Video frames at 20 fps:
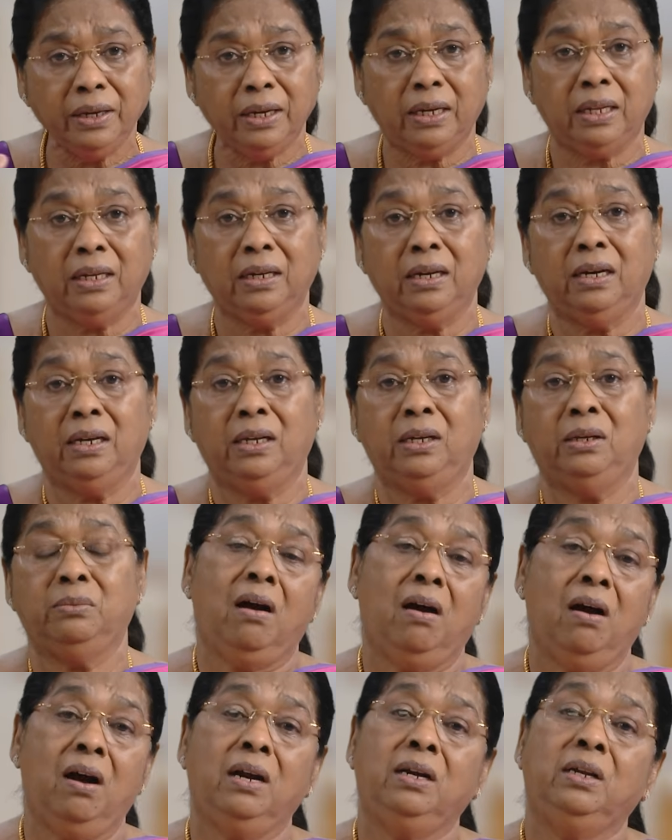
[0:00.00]

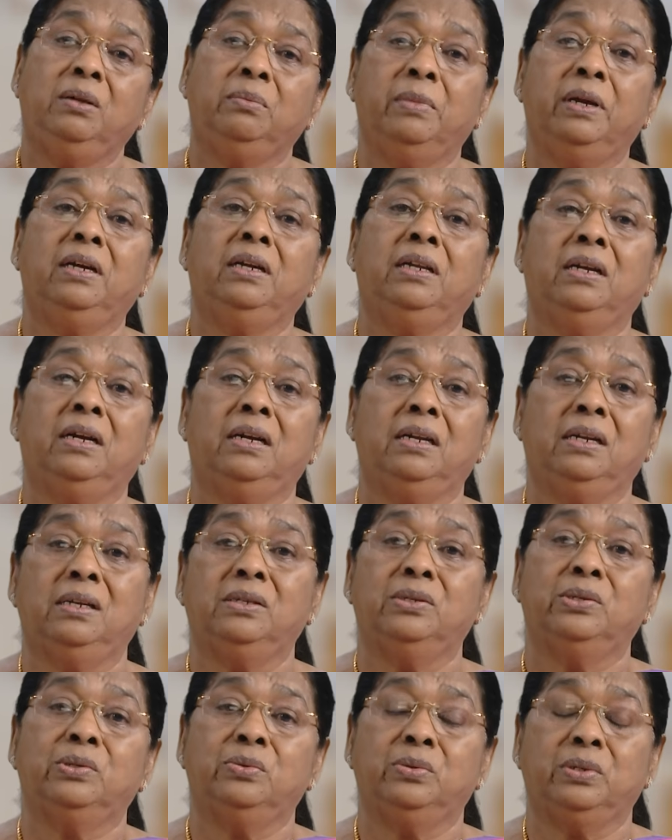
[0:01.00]
இடங்களிலும் ஆடு
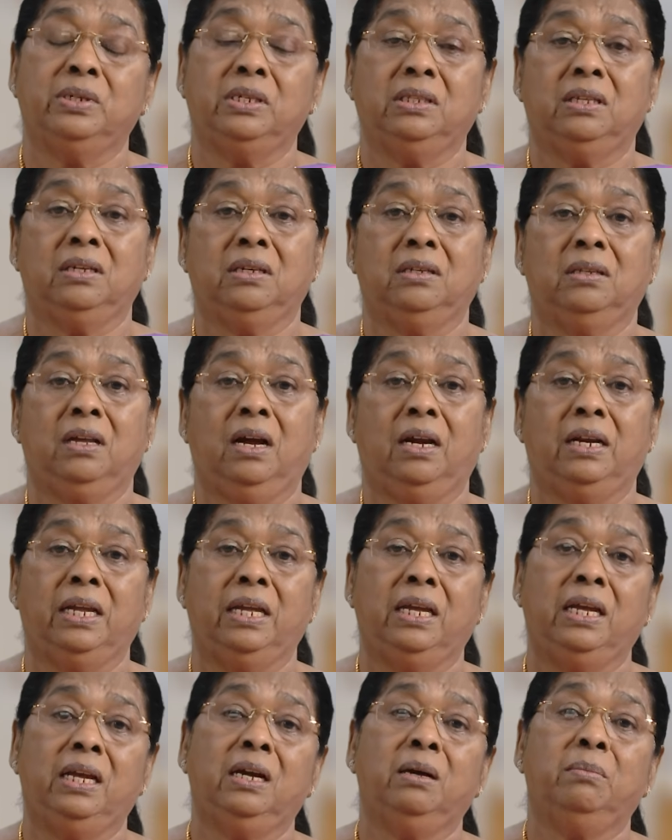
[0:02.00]
மேடுகளில் சுற்றி திருந்த
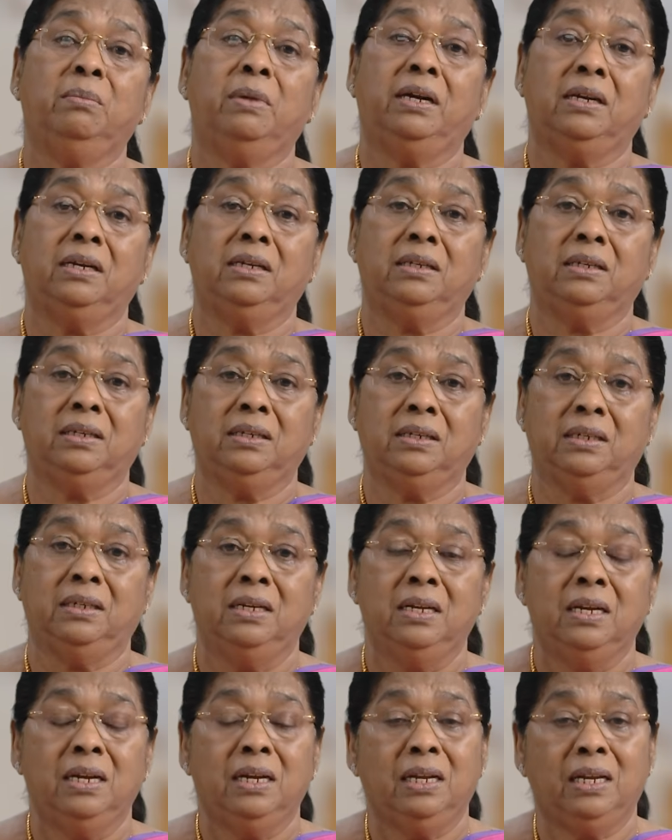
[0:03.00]
அநேக மக்களுக்கு
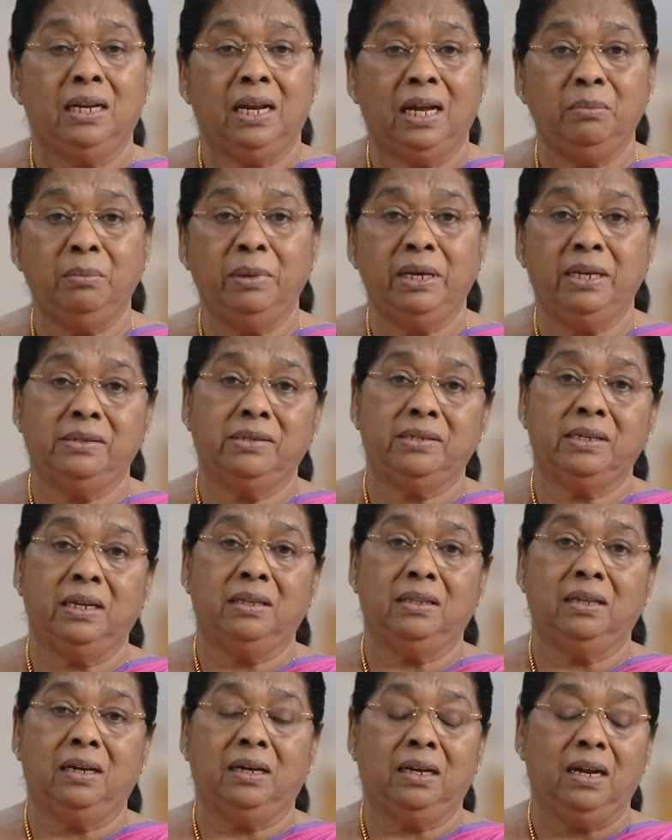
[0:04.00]
நன்மையை
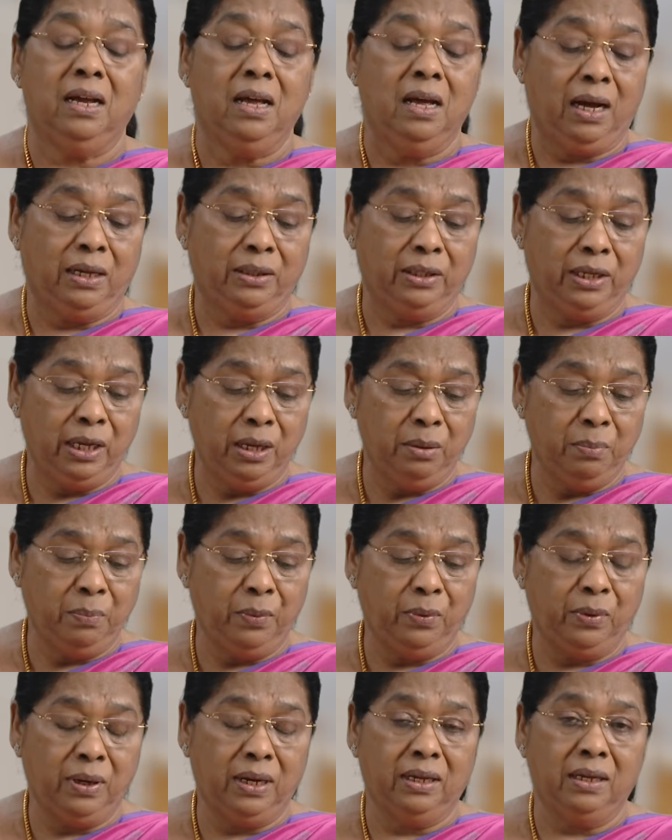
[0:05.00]
செய்தார் அதே
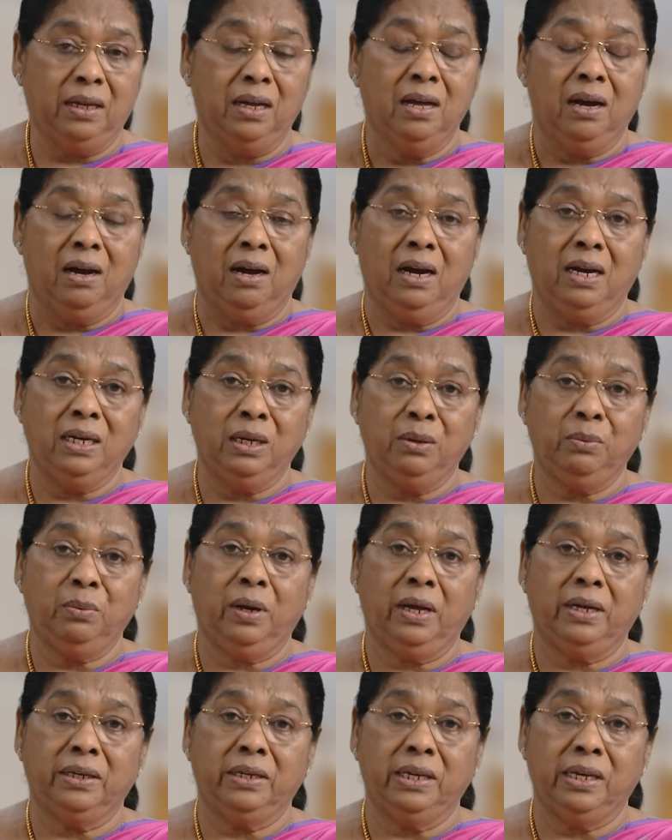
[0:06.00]
போல
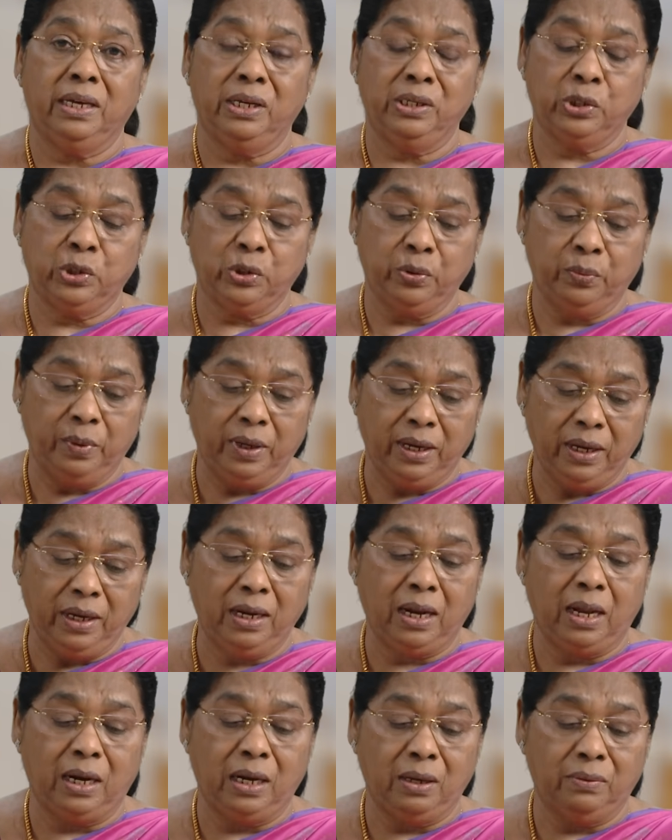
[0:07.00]
ஆண்டவராகி இயேசுவே
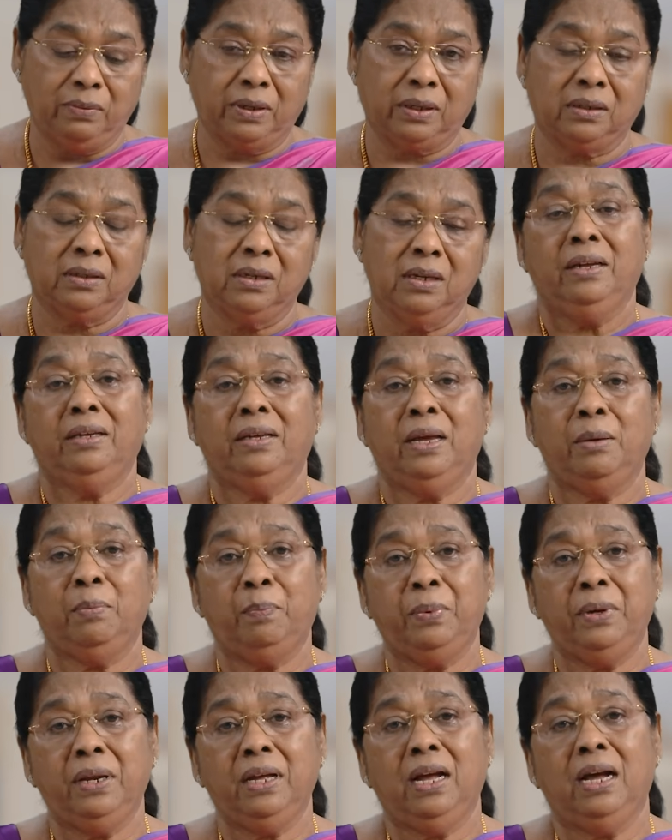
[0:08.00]
நல்லவர்
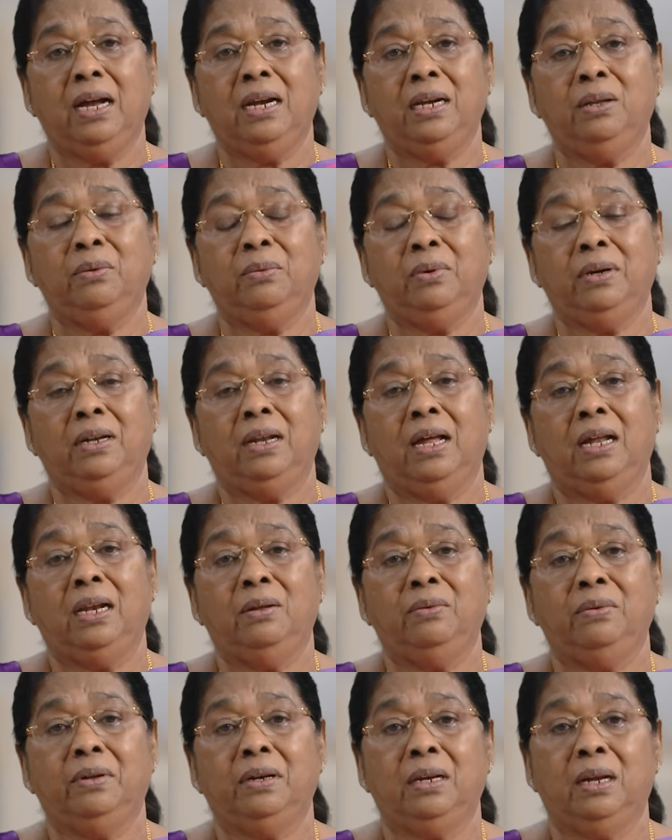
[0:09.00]
எப்படி ஆண்டவரை
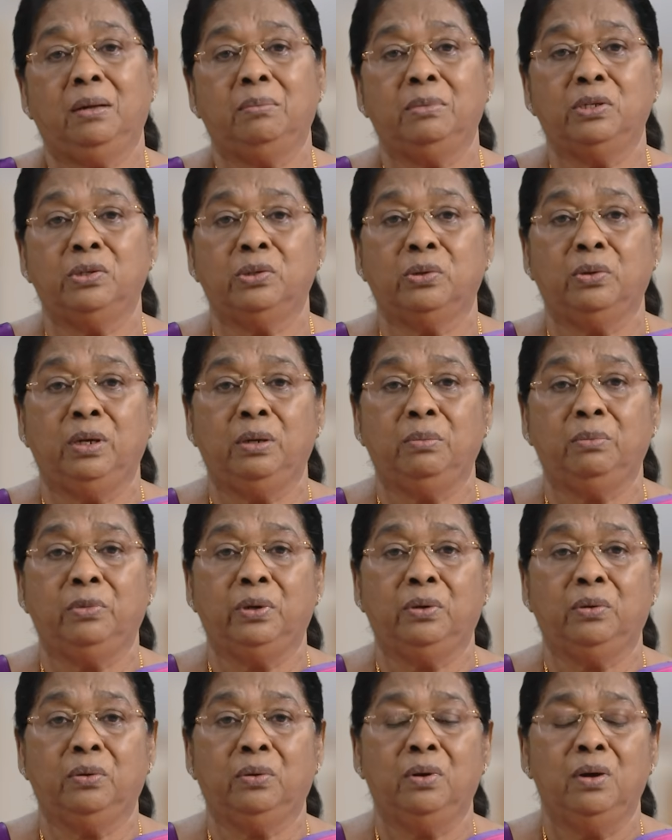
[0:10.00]
நல்லவர் நம்ம சொல்ல
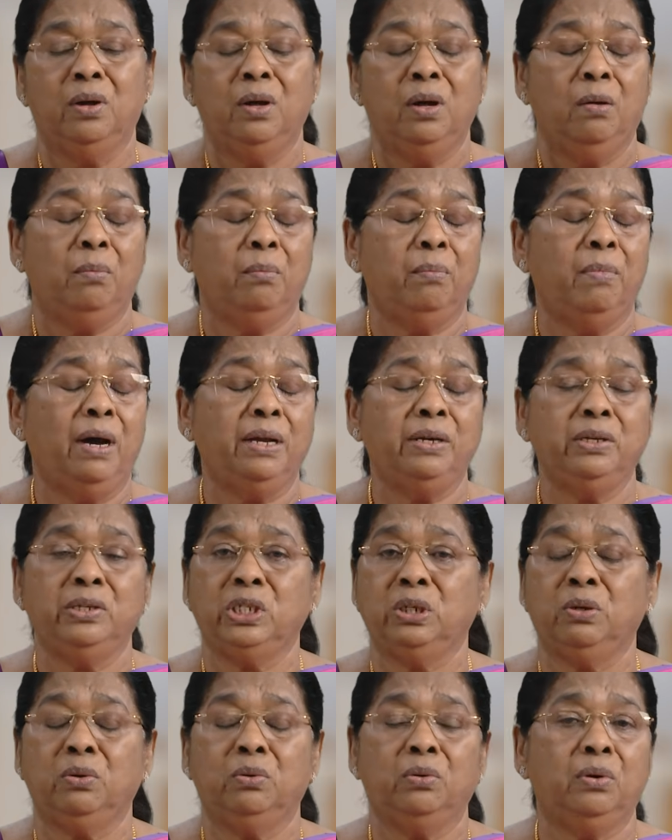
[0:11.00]
முடியும்
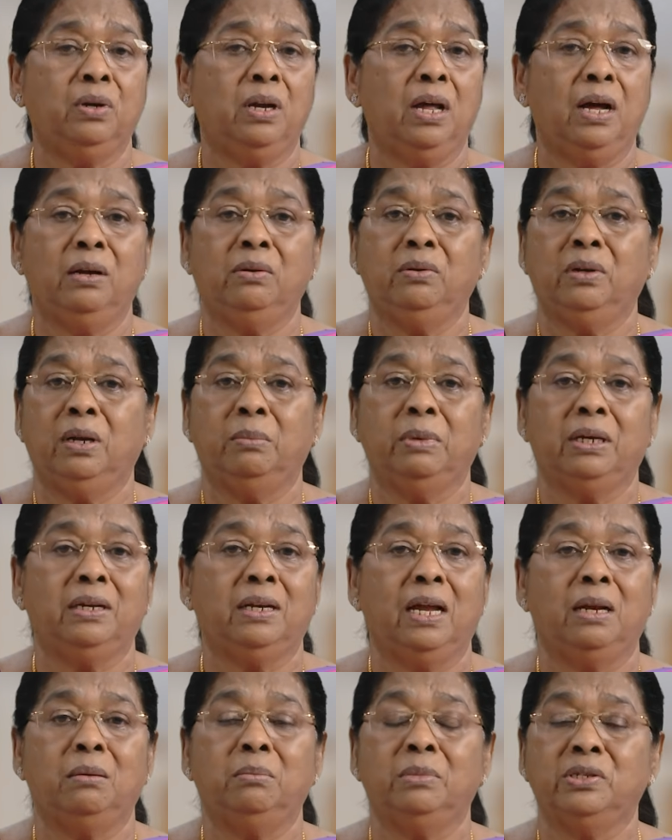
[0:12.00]
மனுஷர் ஒரு நாளும் நமக்கு
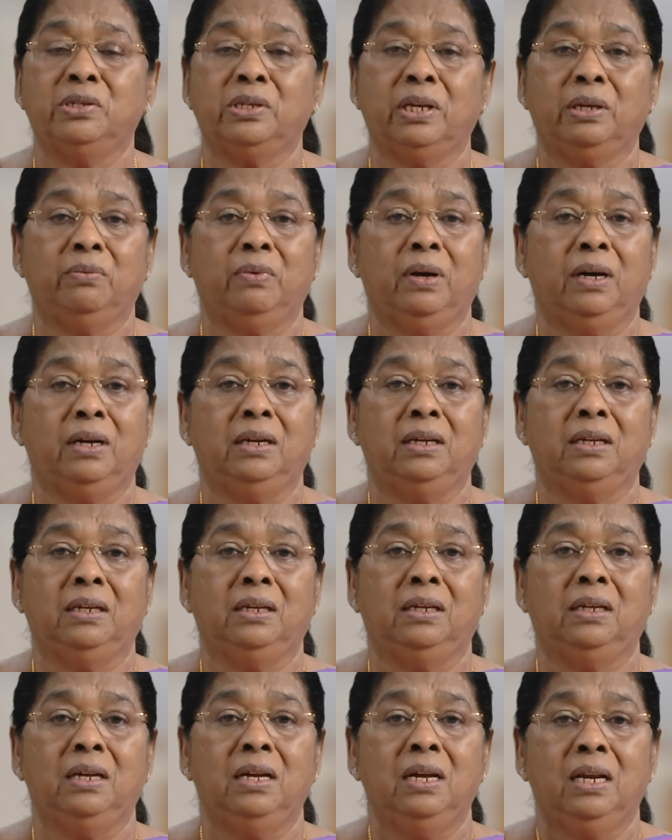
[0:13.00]
நன்மை
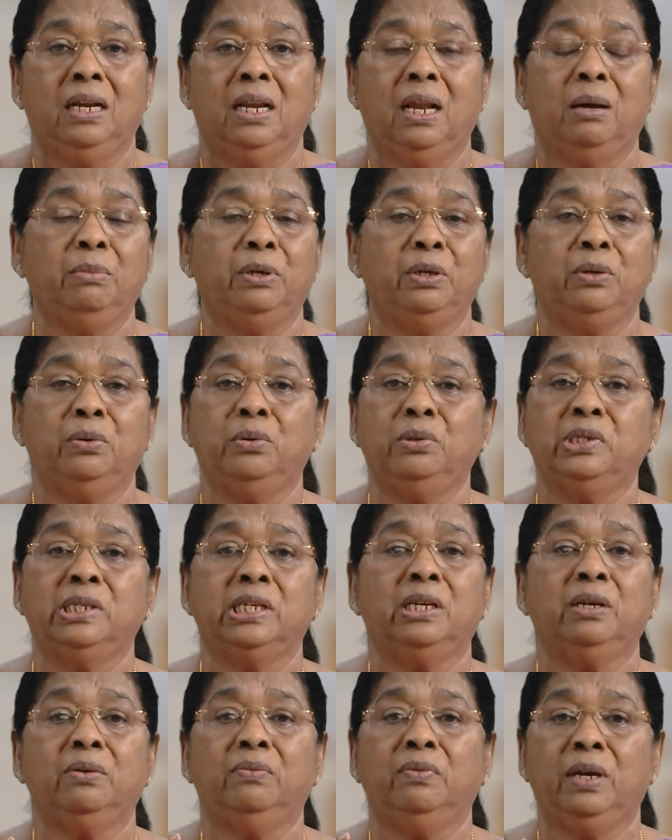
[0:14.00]
செய்வாங்கன்னு நம்ம
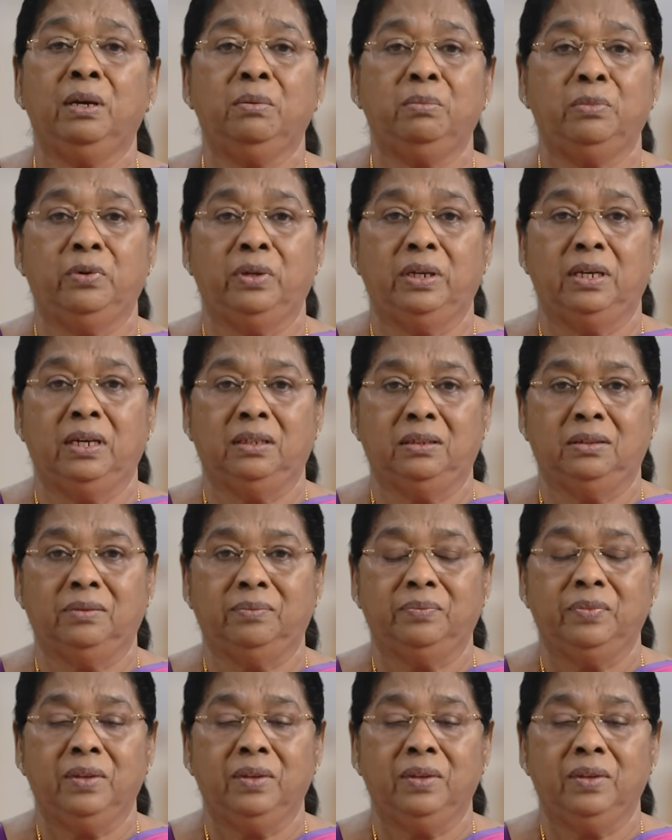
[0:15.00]
யோசிக்கவே முடியாது